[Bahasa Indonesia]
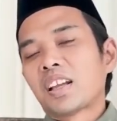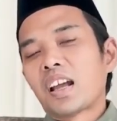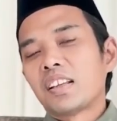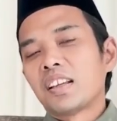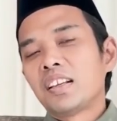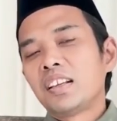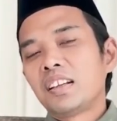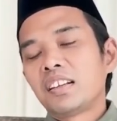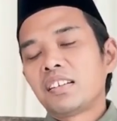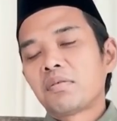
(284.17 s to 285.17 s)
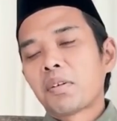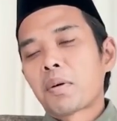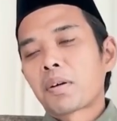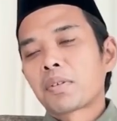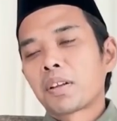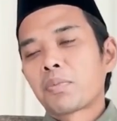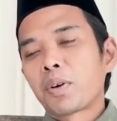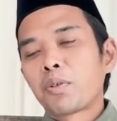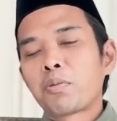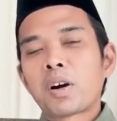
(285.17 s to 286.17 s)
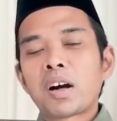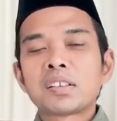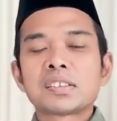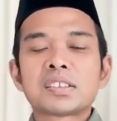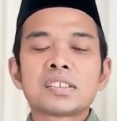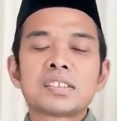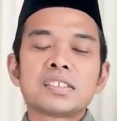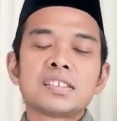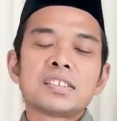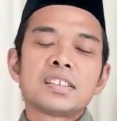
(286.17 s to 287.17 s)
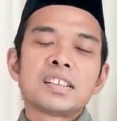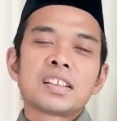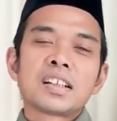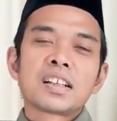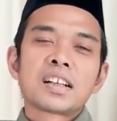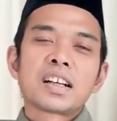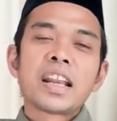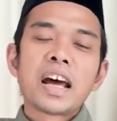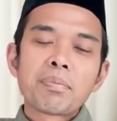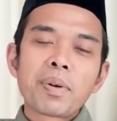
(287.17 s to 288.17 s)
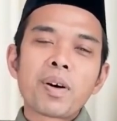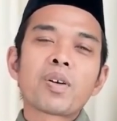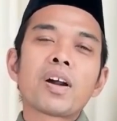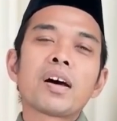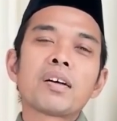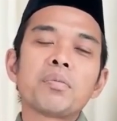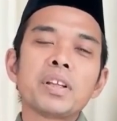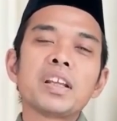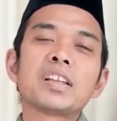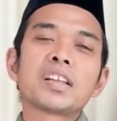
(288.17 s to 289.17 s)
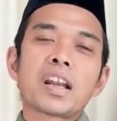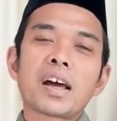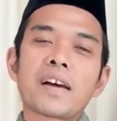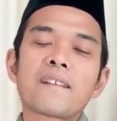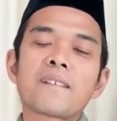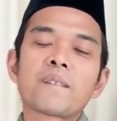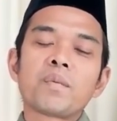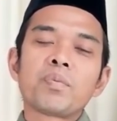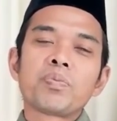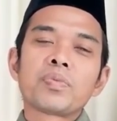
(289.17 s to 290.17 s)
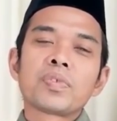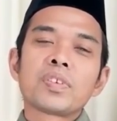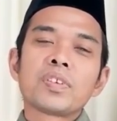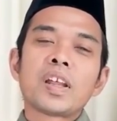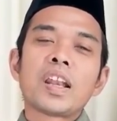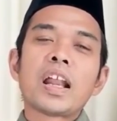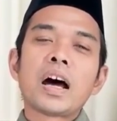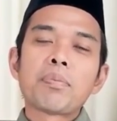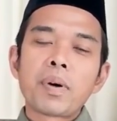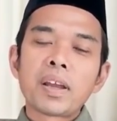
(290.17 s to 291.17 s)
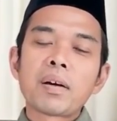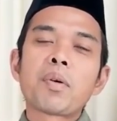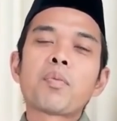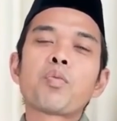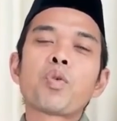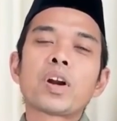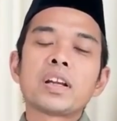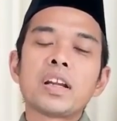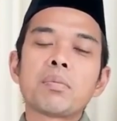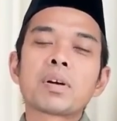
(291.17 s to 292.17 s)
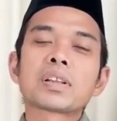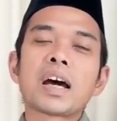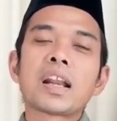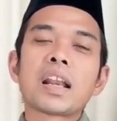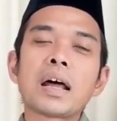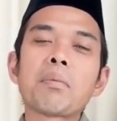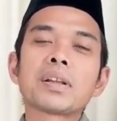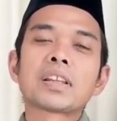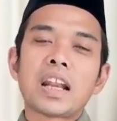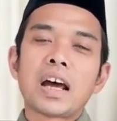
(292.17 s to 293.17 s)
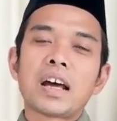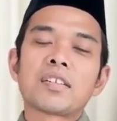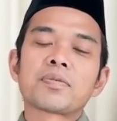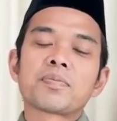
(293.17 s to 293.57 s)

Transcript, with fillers: Nah, jadi memang kita perlu bahas kenapa orang menjadi tenang dan apa yang membuat dia bertahan lama tenang.